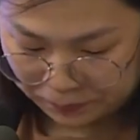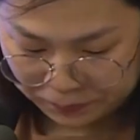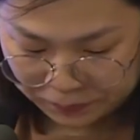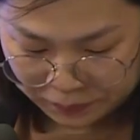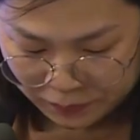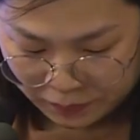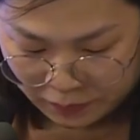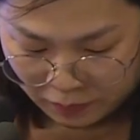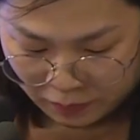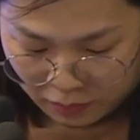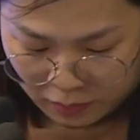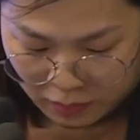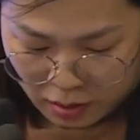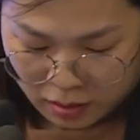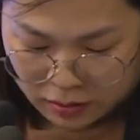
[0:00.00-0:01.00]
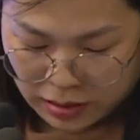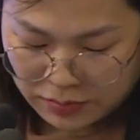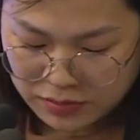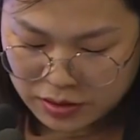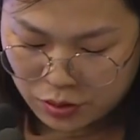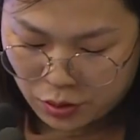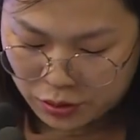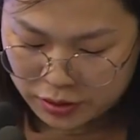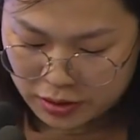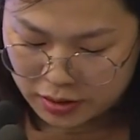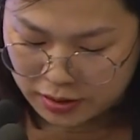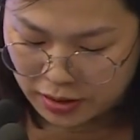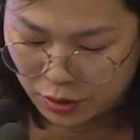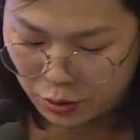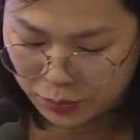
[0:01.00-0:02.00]
tổ chức hội nghị lần thứ 8 khóa 8
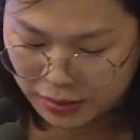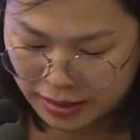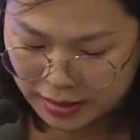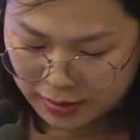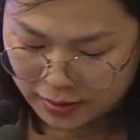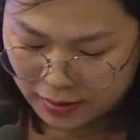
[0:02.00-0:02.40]
dự